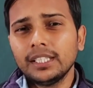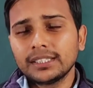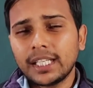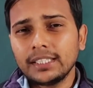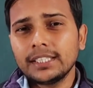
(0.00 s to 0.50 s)

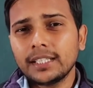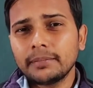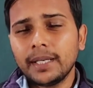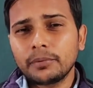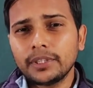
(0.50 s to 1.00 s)
साथ ही साथ मैं
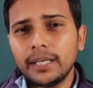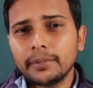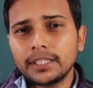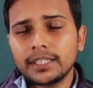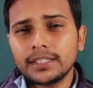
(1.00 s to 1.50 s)
आपको यहाँ
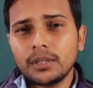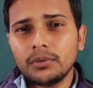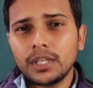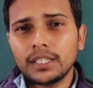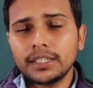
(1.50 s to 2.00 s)
बताना
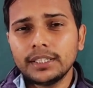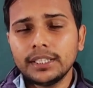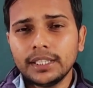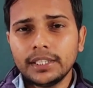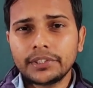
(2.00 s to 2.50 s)
चाहूँगा कि
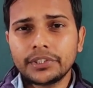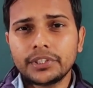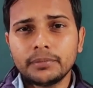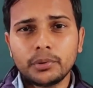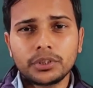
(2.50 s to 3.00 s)
ये
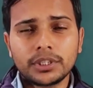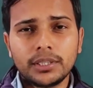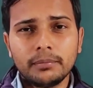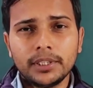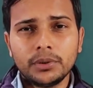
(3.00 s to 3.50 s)
इलेक्ट्रिसिटी पोर्शन
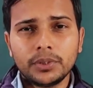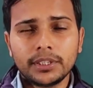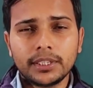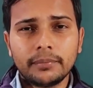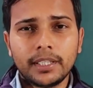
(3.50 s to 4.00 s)
कंप्लीट होने
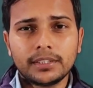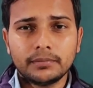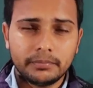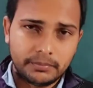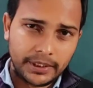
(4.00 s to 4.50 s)
के बाद
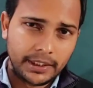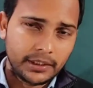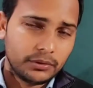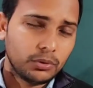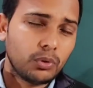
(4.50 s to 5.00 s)

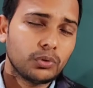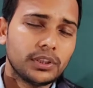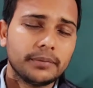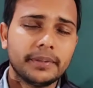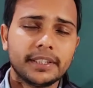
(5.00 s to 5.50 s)
मैं लोगों
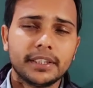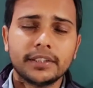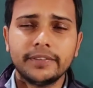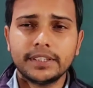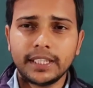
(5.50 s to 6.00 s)
ने मेरे से
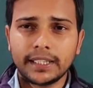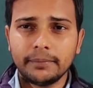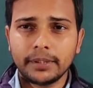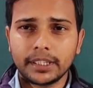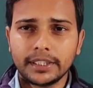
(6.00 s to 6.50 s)
रिक्वेस्ट किया कि
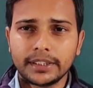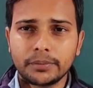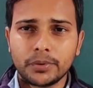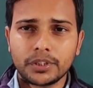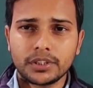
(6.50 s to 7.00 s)
मैकेनिक्स
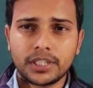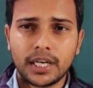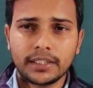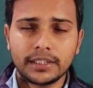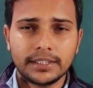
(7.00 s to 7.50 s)
पोर्शन
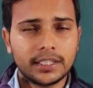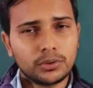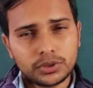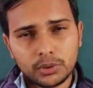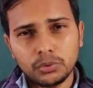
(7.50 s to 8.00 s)
स्टार्ट किया जाए तो
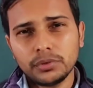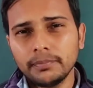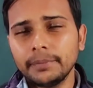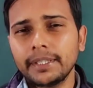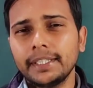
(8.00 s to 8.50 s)
ज़रूर
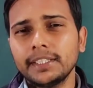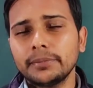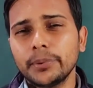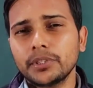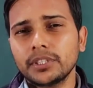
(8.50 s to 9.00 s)
मैं मैकेनिक्स
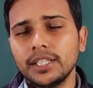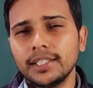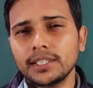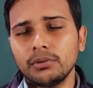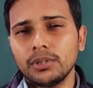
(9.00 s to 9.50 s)
पोर्शन करना
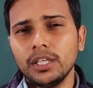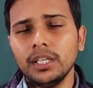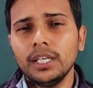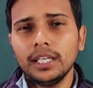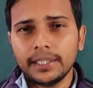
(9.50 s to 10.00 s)
चाहूँगा
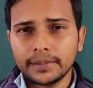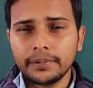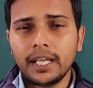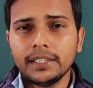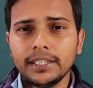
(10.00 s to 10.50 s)
लेकिन
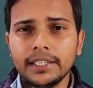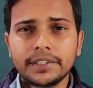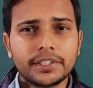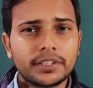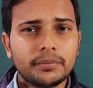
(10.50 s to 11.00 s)
फ़िलहाल ये
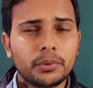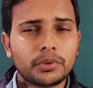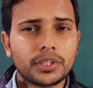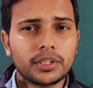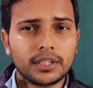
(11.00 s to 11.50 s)
इलेक्ट्रिसिटी
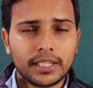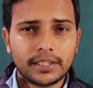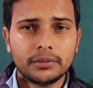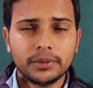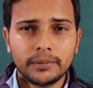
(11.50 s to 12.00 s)
पोर्शन करते
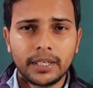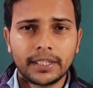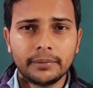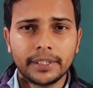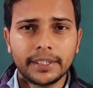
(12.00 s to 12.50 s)
हुए हम आगे
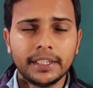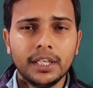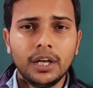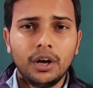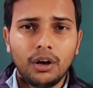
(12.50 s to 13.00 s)
बढ़ेंगे
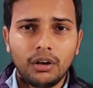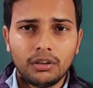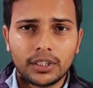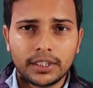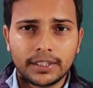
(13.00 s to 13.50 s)
और